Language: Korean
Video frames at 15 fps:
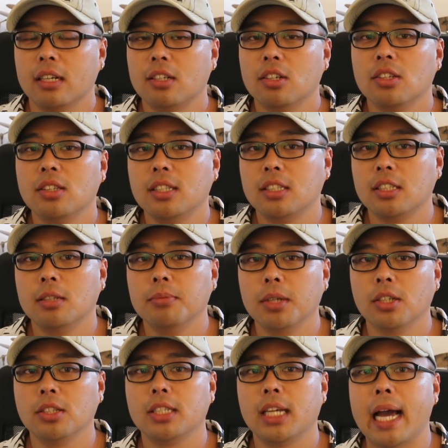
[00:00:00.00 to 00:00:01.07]
그런데 지금
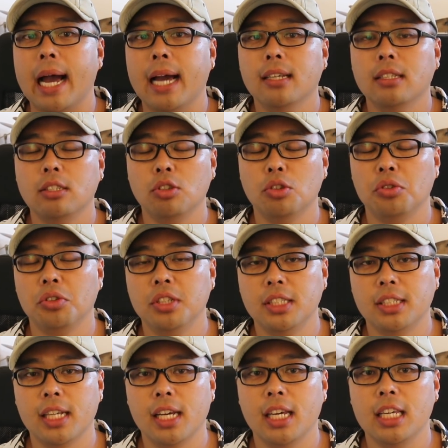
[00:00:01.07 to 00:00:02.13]
현재 ICU
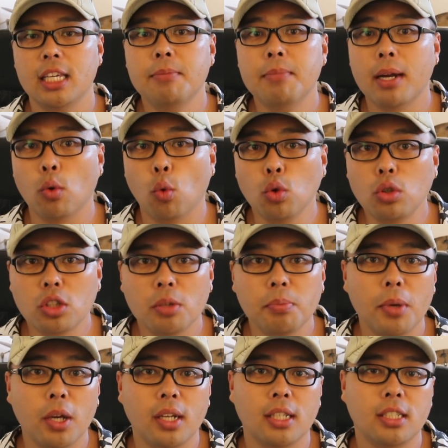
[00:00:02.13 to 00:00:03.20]
유닛에 2만 5천
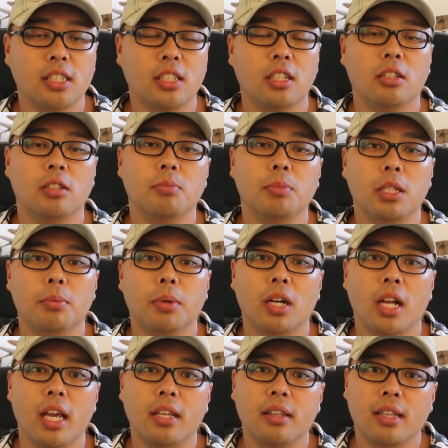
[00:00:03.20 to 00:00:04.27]
명이나 지금
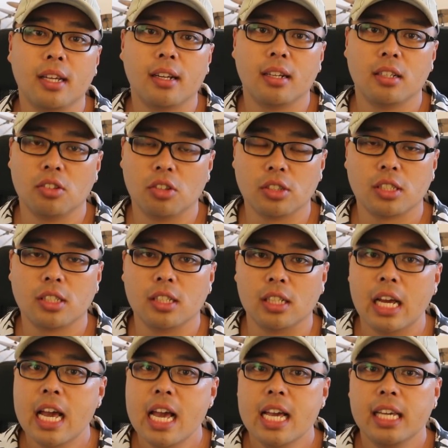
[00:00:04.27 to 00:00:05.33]
입원을 해 있다라는
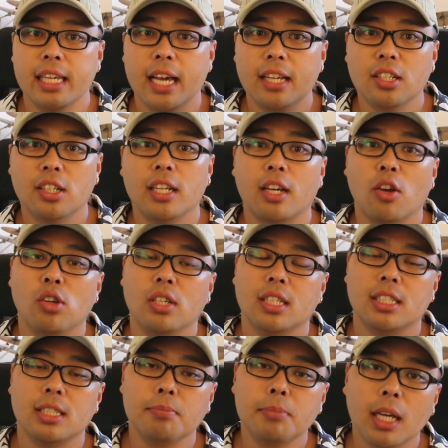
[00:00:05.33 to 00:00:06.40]
것은 예전에
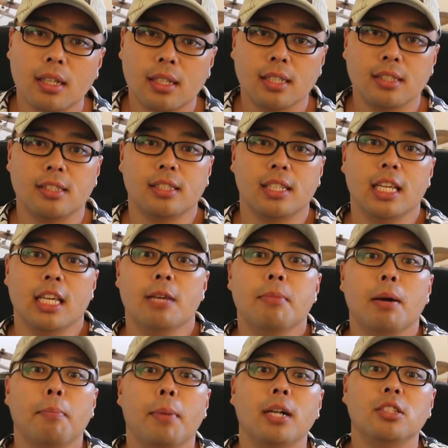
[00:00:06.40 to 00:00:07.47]
굉장히 심각했을 때
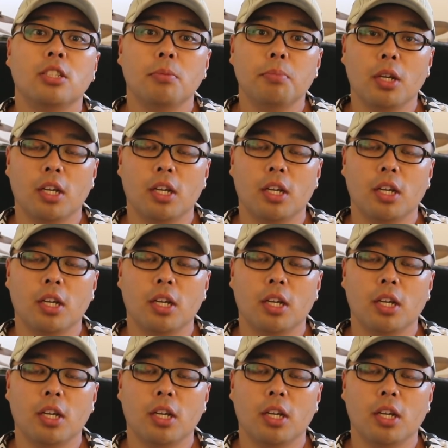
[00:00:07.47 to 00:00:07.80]
2만 8천